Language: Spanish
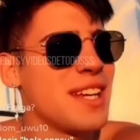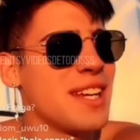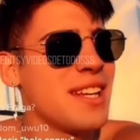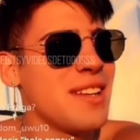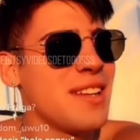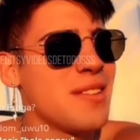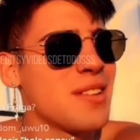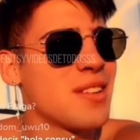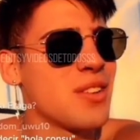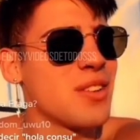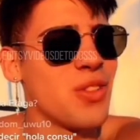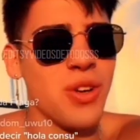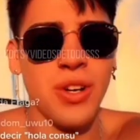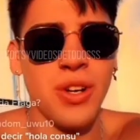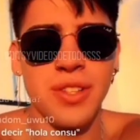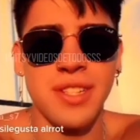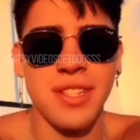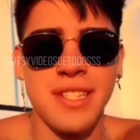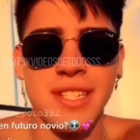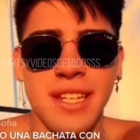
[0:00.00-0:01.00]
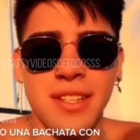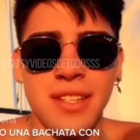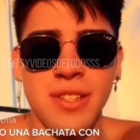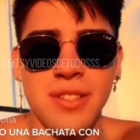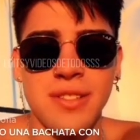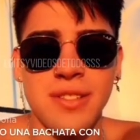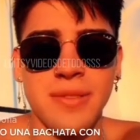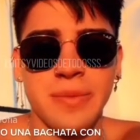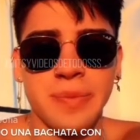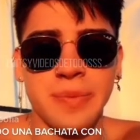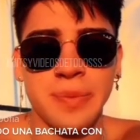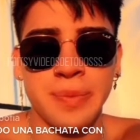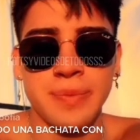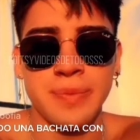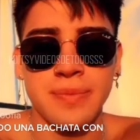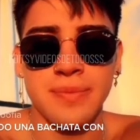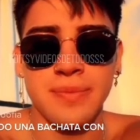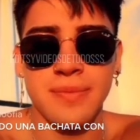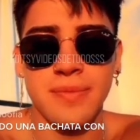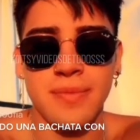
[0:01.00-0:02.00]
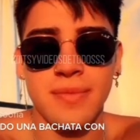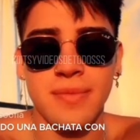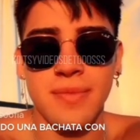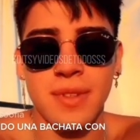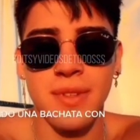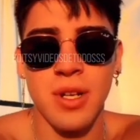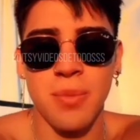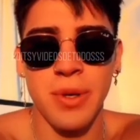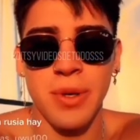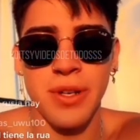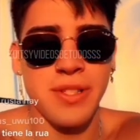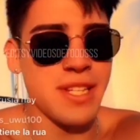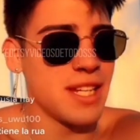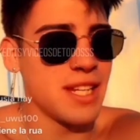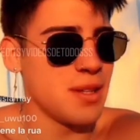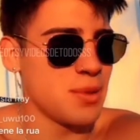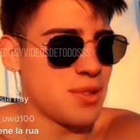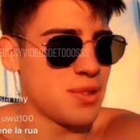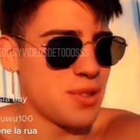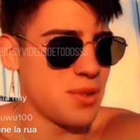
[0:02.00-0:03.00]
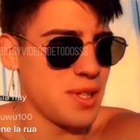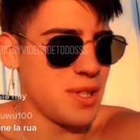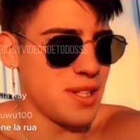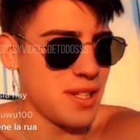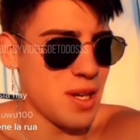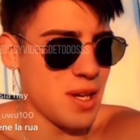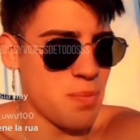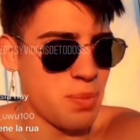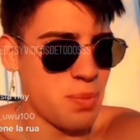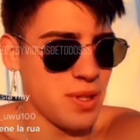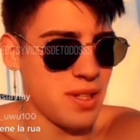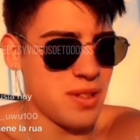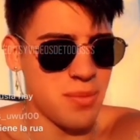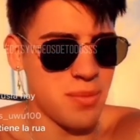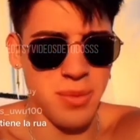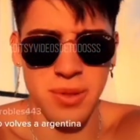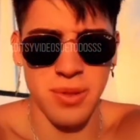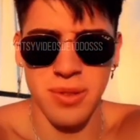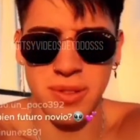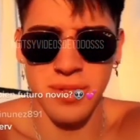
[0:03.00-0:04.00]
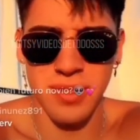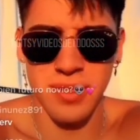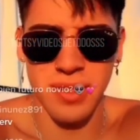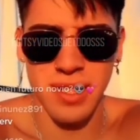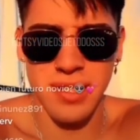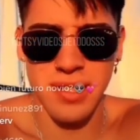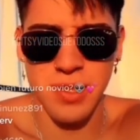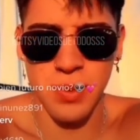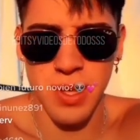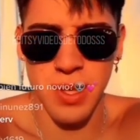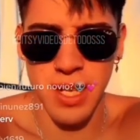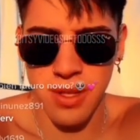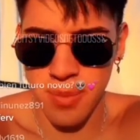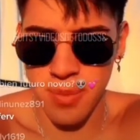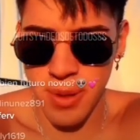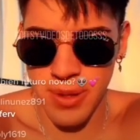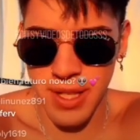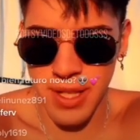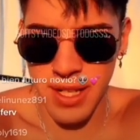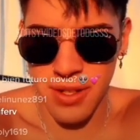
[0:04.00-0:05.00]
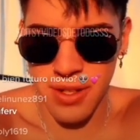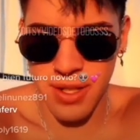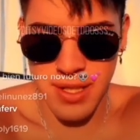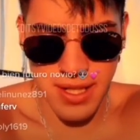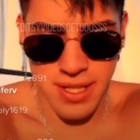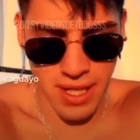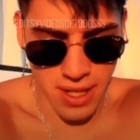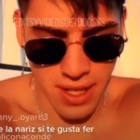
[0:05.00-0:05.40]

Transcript: con él, dos, tres años, como que nos habíamos todo bien y después como hace un año me había dejado de